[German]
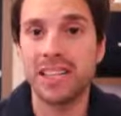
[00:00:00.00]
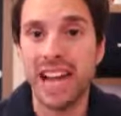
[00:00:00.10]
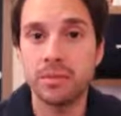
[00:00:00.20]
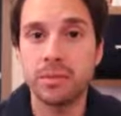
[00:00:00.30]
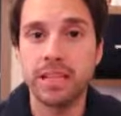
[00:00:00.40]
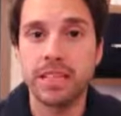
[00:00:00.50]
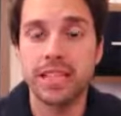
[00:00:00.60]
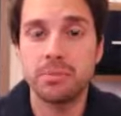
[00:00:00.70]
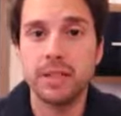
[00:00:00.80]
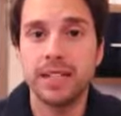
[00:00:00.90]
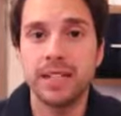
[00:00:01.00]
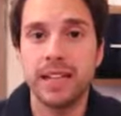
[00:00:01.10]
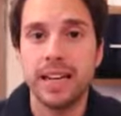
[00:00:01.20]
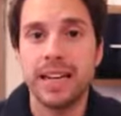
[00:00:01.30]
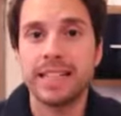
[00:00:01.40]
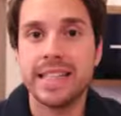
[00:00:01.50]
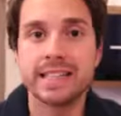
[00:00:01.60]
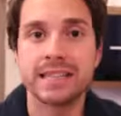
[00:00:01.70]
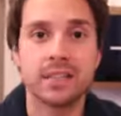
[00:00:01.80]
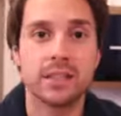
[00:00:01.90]
kann man die NPD
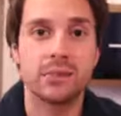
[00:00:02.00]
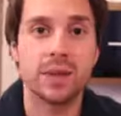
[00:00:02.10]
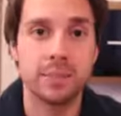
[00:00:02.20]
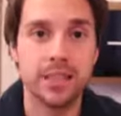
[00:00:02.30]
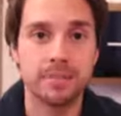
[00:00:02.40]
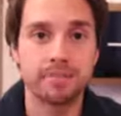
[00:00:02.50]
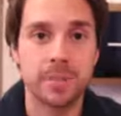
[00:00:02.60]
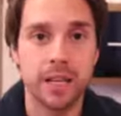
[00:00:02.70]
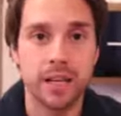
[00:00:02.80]
jetzt verbieten?